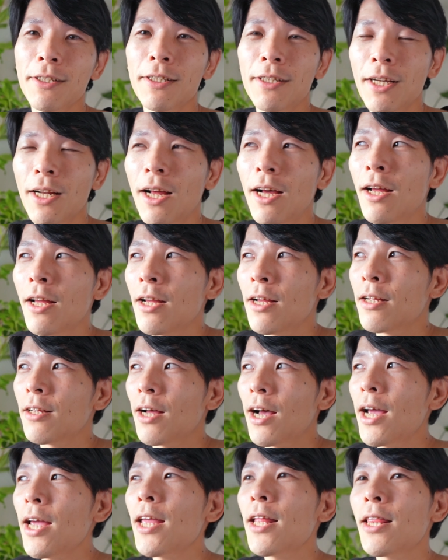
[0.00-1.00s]
るから、
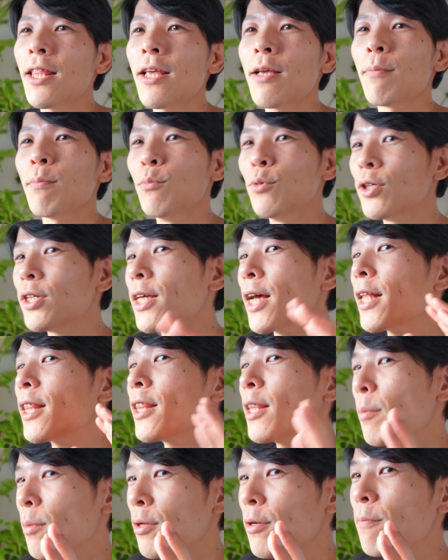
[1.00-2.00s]
あえて向き合っ
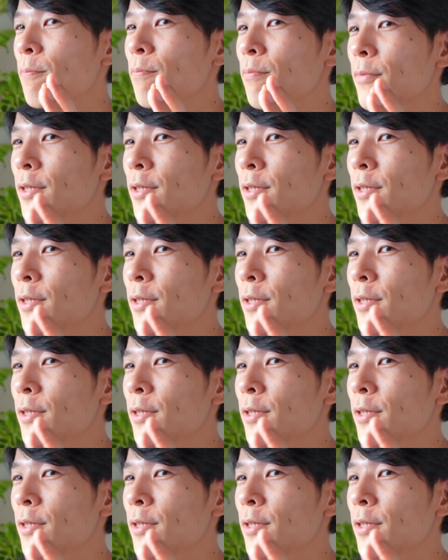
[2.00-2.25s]
てみる。